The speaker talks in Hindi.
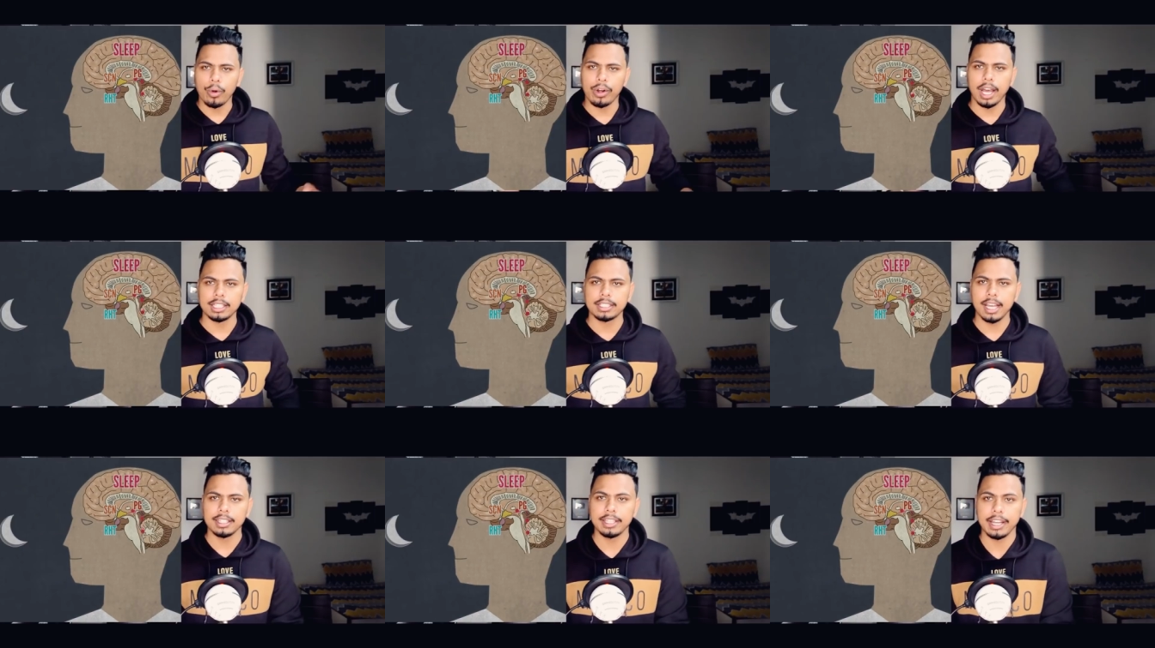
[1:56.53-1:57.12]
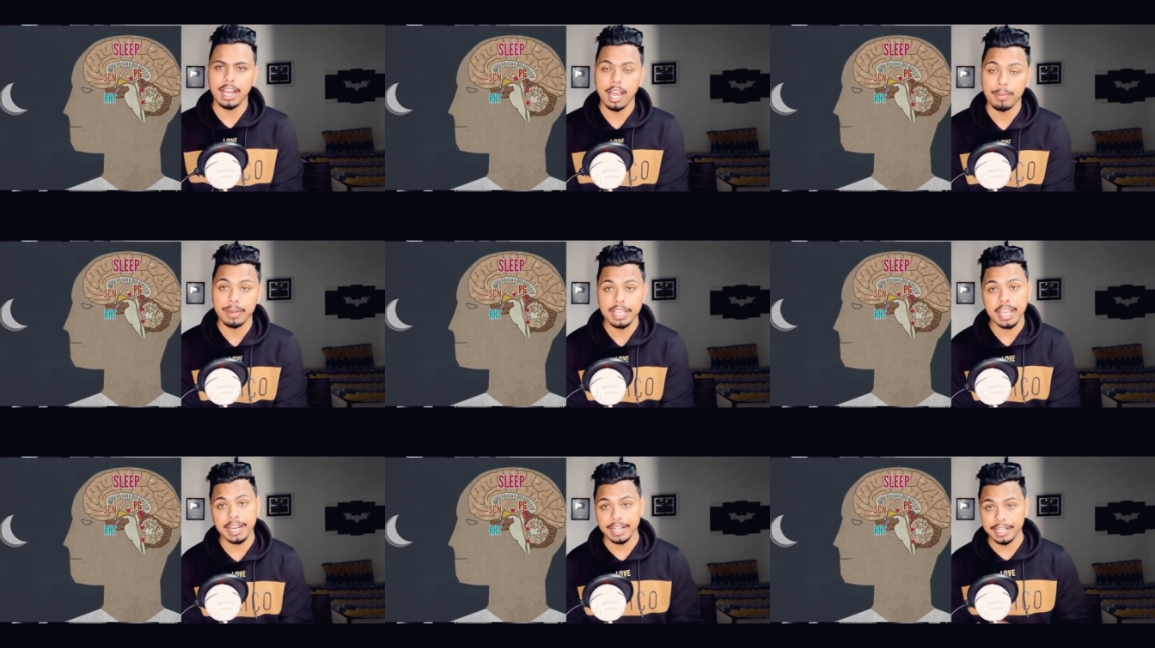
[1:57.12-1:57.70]
और रात का अंधेरा
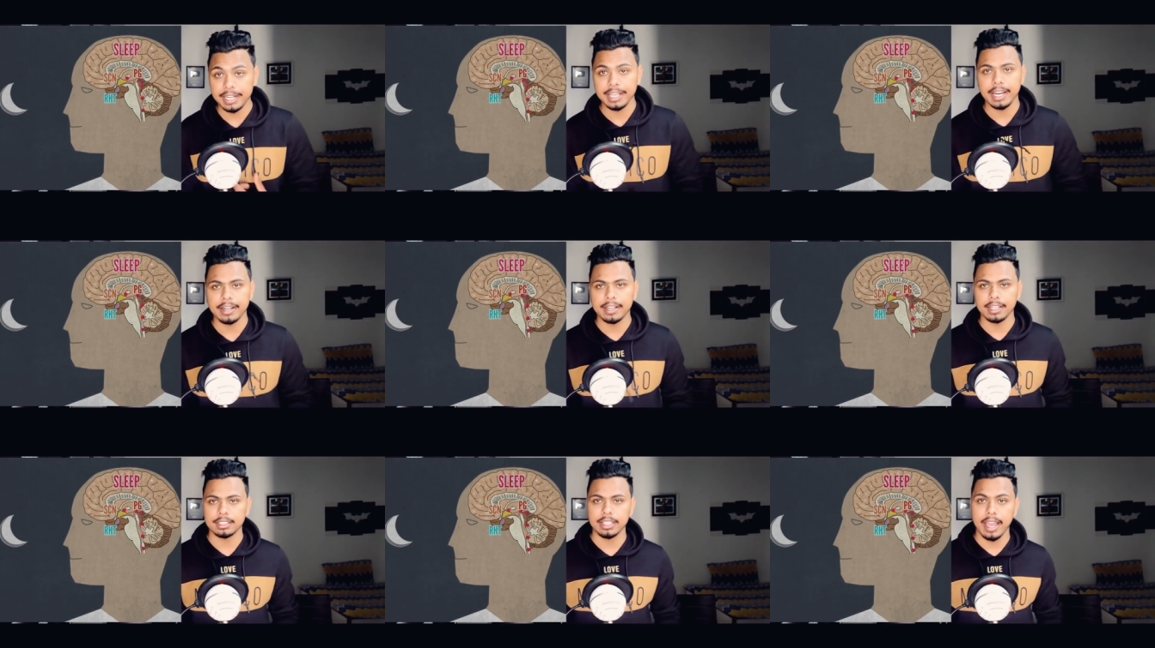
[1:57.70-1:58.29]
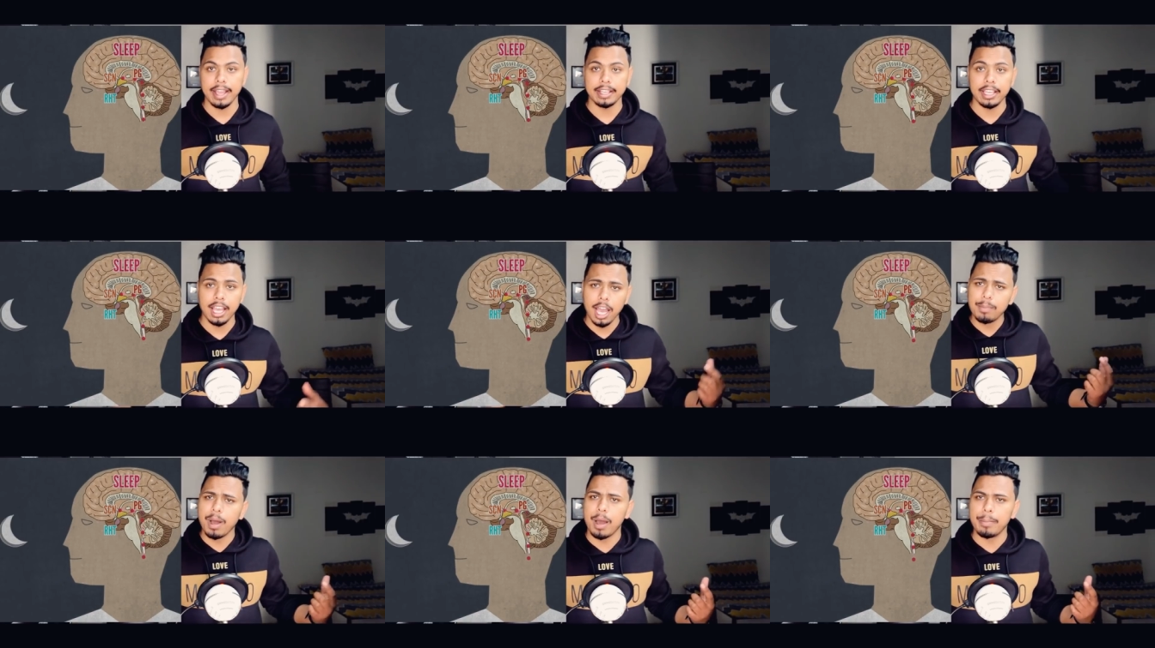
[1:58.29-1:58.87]
हमें यह इंडिकेट करता है कि
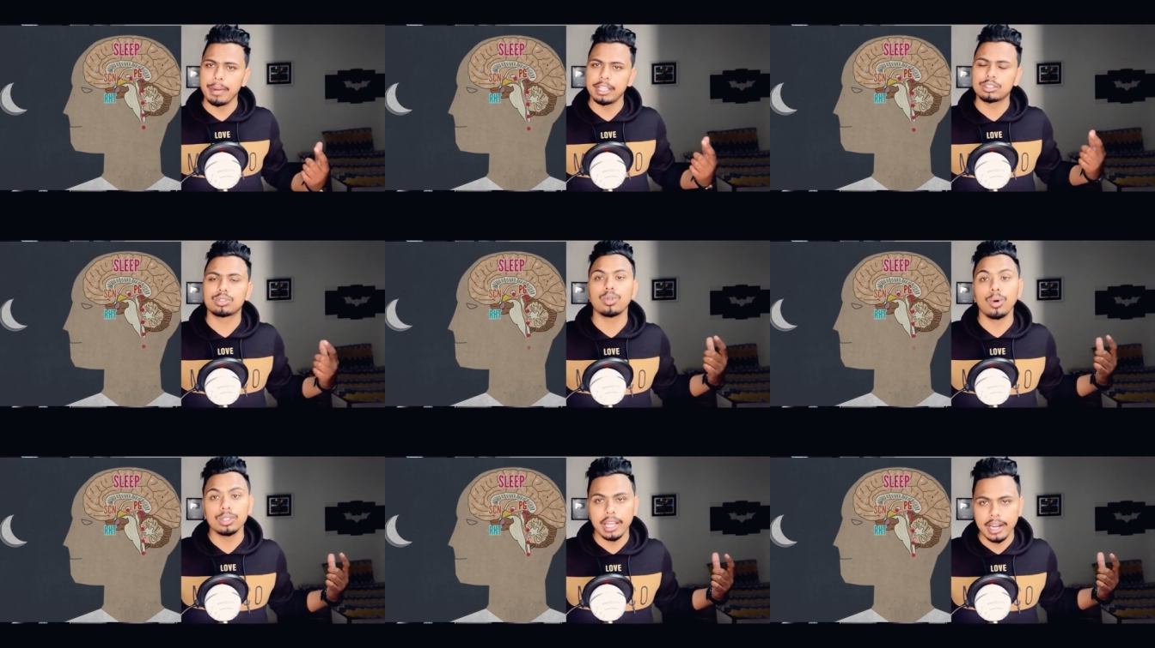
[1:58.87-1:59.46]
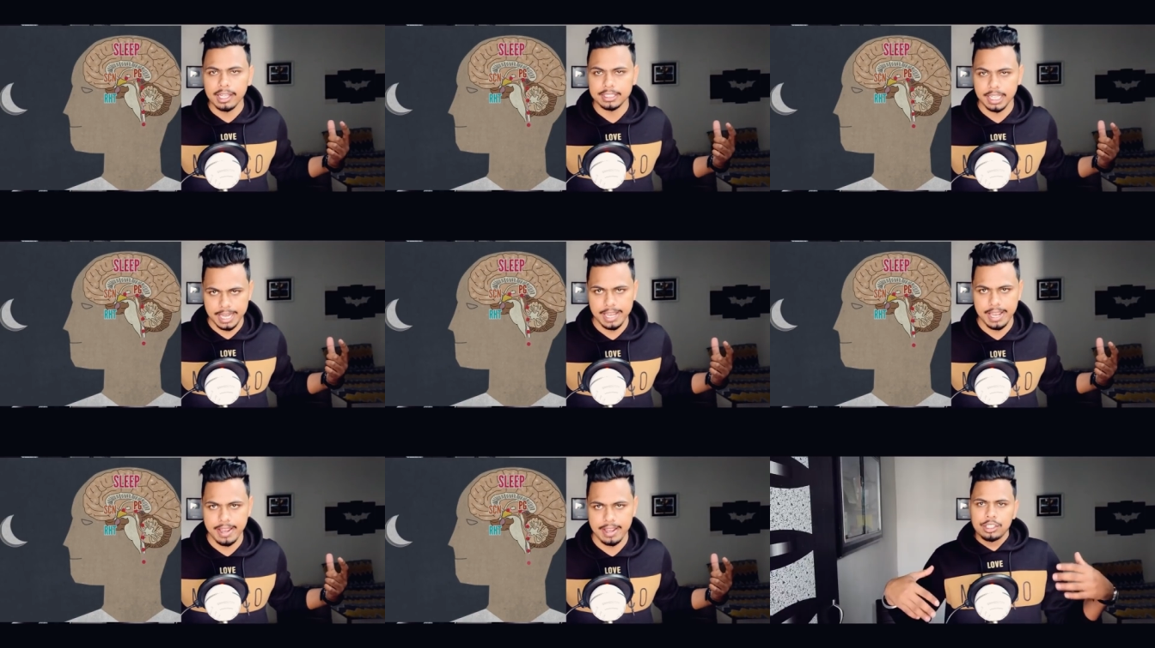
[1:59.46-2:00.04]
अब हमें सो जाना
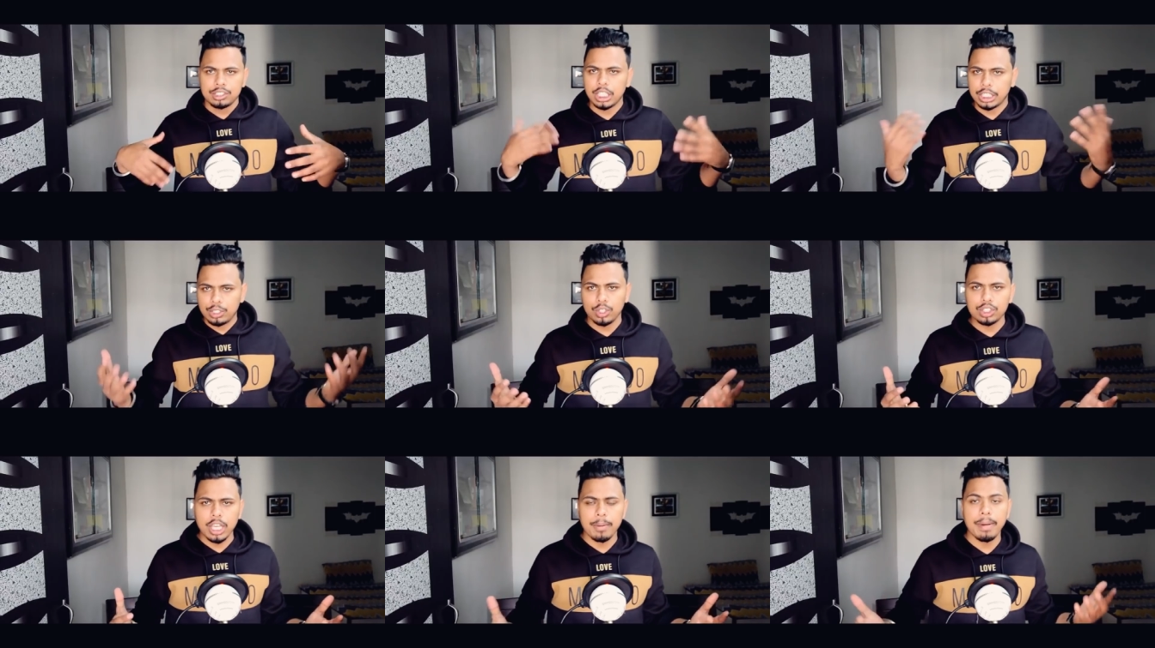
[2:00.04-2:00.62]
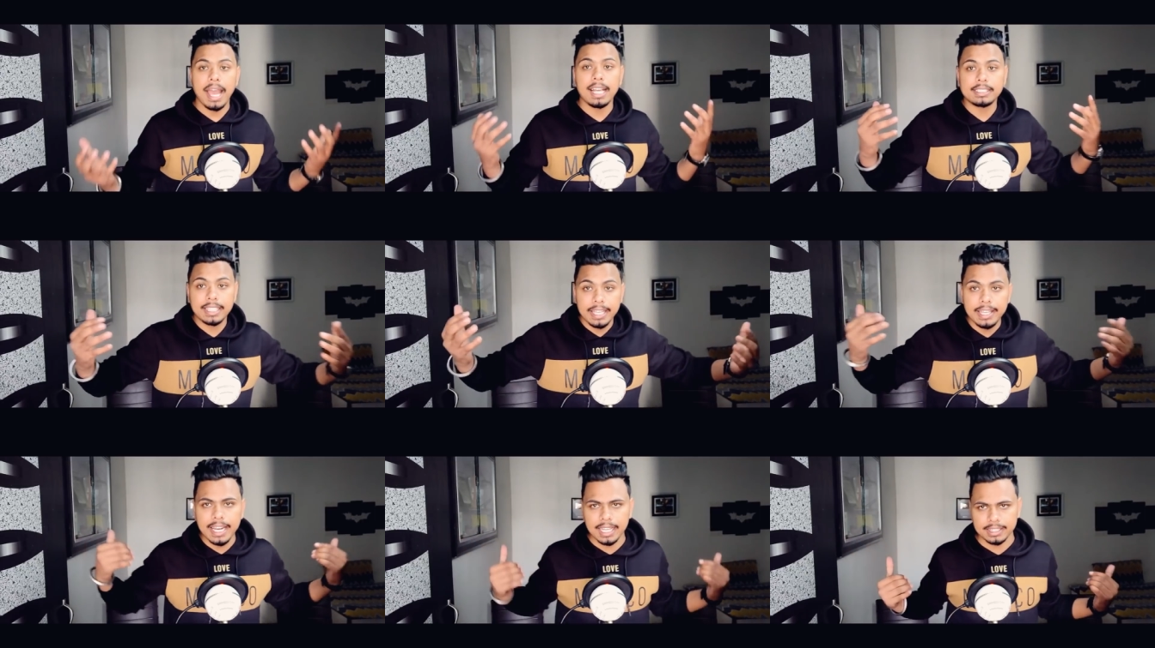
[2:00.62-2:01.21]
चाहिए सदियों से हम ऐसे ही